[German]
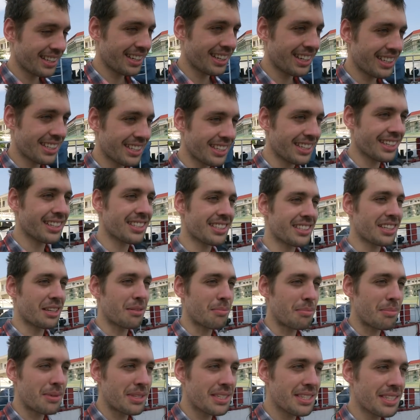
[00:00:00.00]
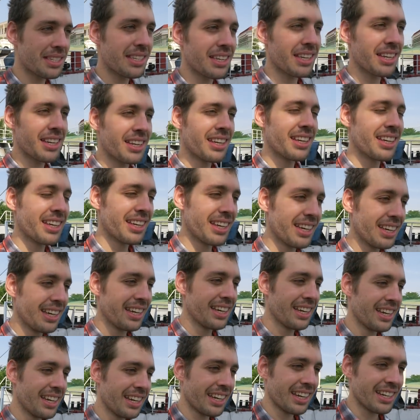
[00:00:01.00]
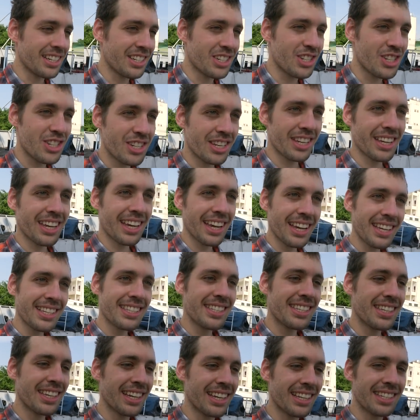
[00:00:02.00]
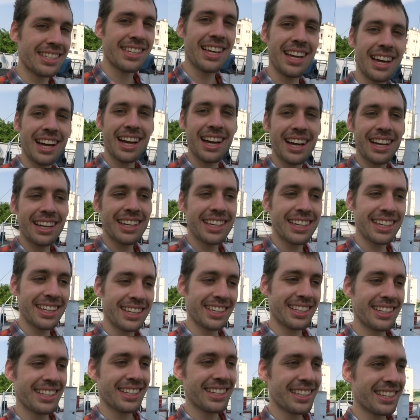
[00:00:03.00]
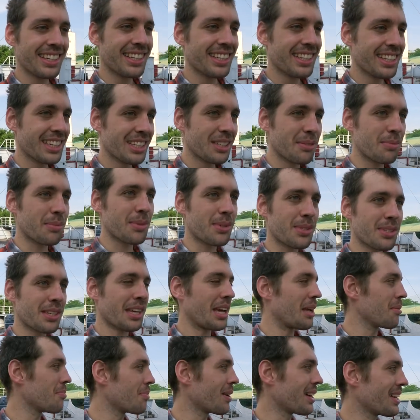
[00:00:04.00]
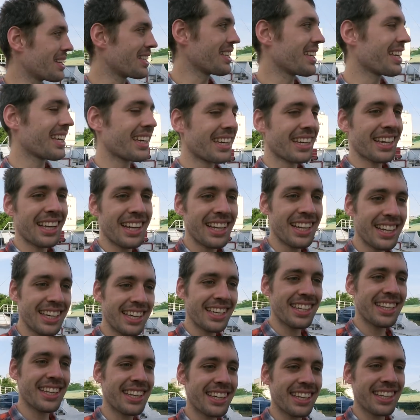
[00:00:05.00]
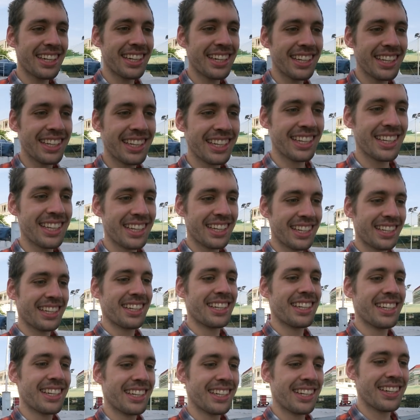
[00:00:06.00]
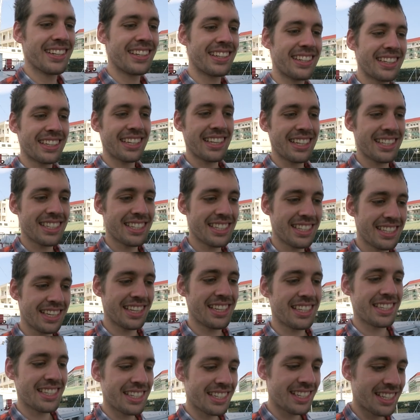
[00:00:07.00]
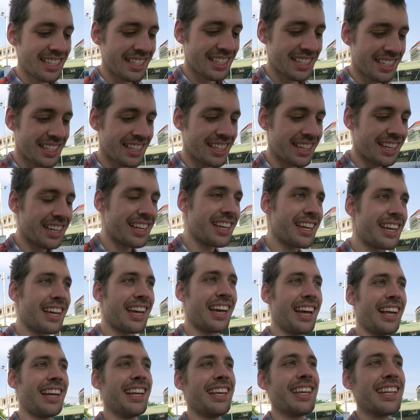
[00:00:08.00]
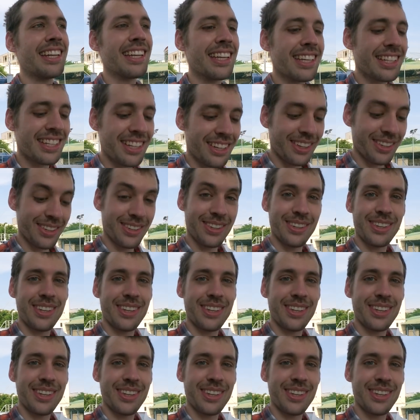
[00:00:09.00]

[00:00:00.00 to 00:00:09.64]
Heute ist ein bisschen ein stressiger Tag. Ich musste ein paar Dinge erledigen. Und jetzt sind diese Dinge erledigt.